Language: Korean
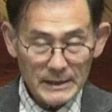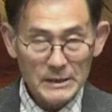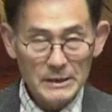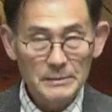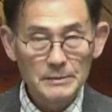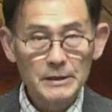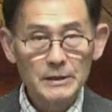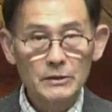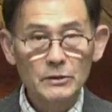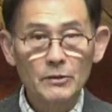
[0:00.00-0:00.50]

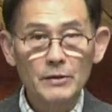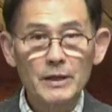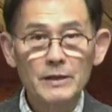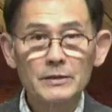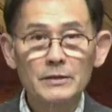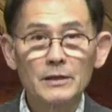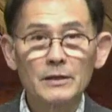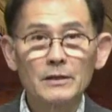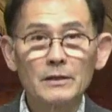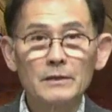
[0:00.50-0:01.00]
말씀을
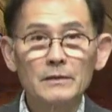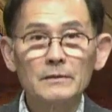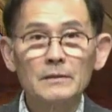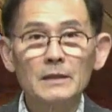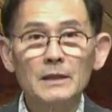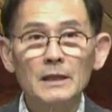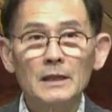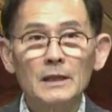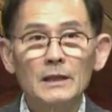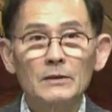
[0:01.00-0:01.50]
통해서
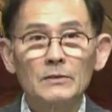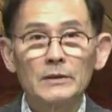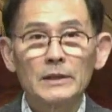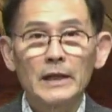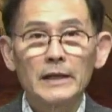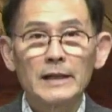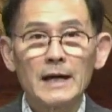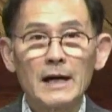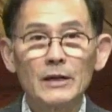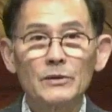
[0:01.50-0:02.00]
우리가
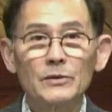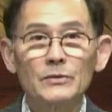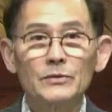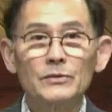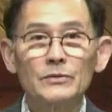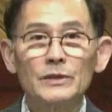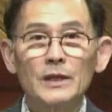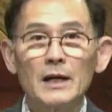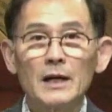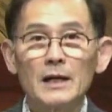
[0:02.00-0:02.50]
가론
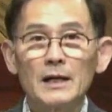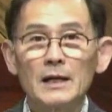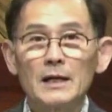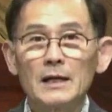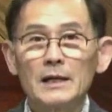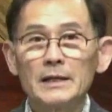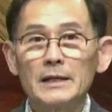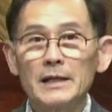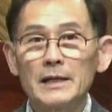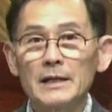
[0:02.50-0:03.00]

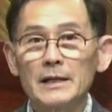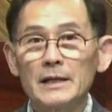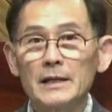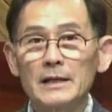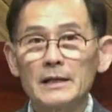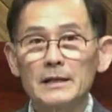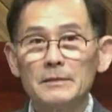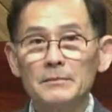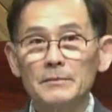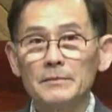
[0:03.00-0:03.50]
유다의
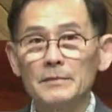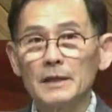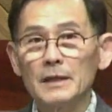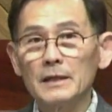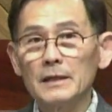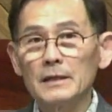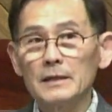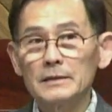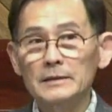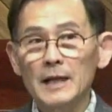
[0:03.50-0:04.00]

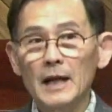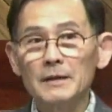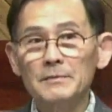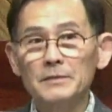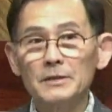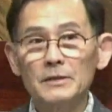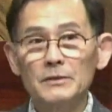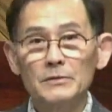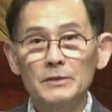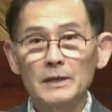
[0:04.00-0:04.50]
아,
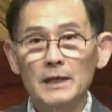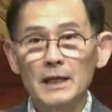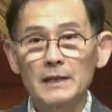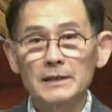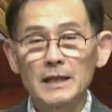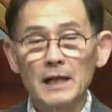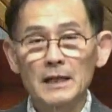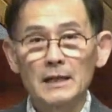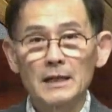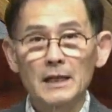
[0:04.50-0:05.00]
삶을 우리가
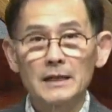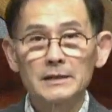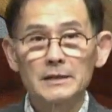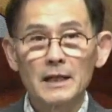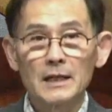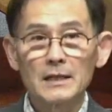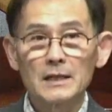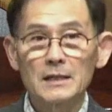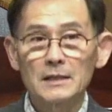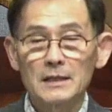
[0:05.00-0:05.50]
잠깐
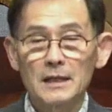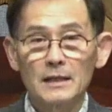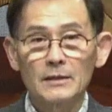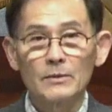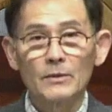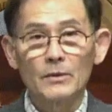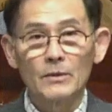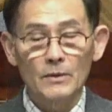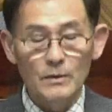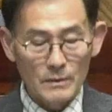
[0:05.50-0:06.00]

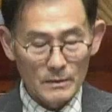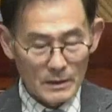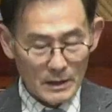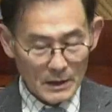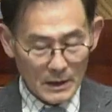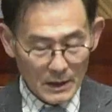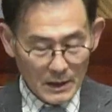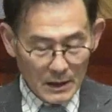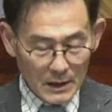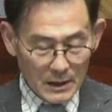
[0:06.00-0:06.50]
생각하고
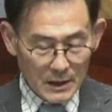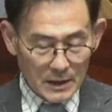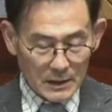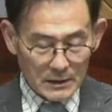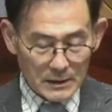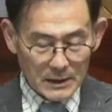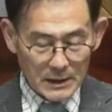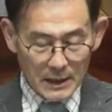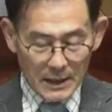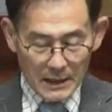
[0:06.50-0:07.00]
아,
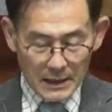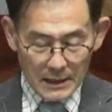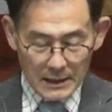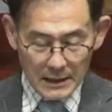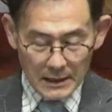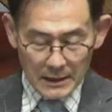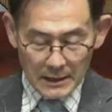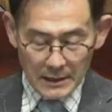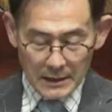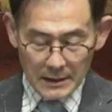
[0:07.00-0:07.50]

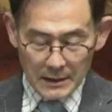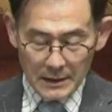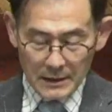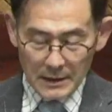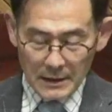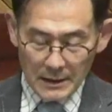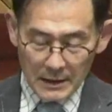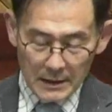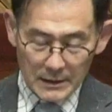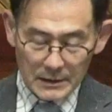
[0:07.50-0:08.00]
그가
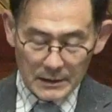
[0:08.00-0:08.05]
아,